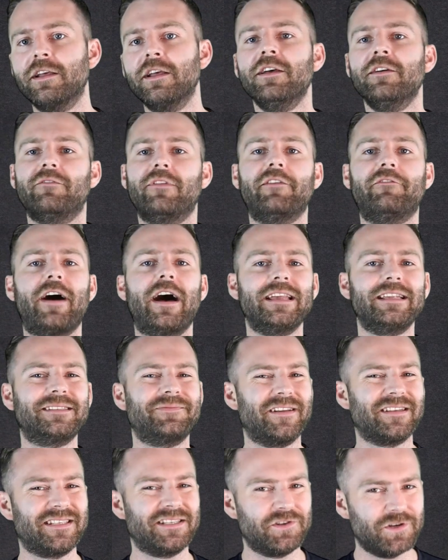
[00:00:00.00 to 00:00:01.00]
Wer weiß,
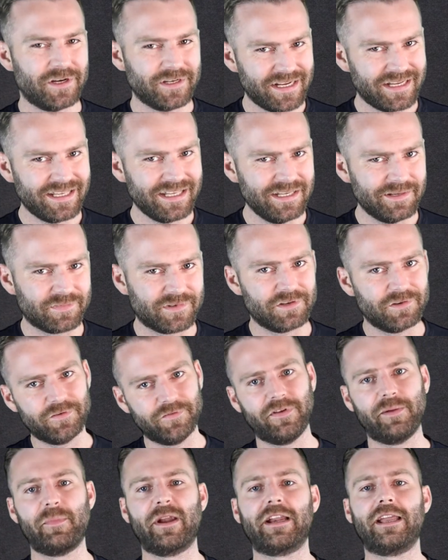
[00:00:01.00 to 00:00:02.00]
was sich dort ergibt und
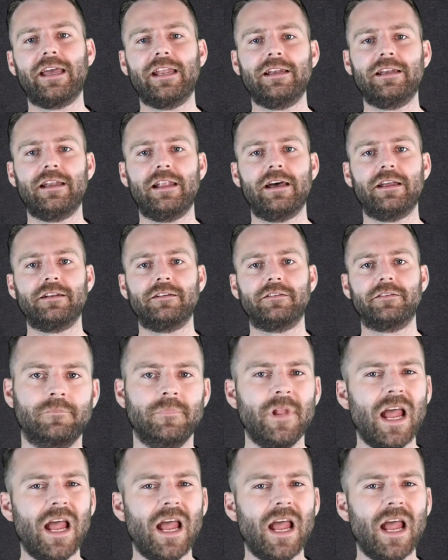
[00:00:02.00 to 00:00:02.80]
wen man kennenlernt.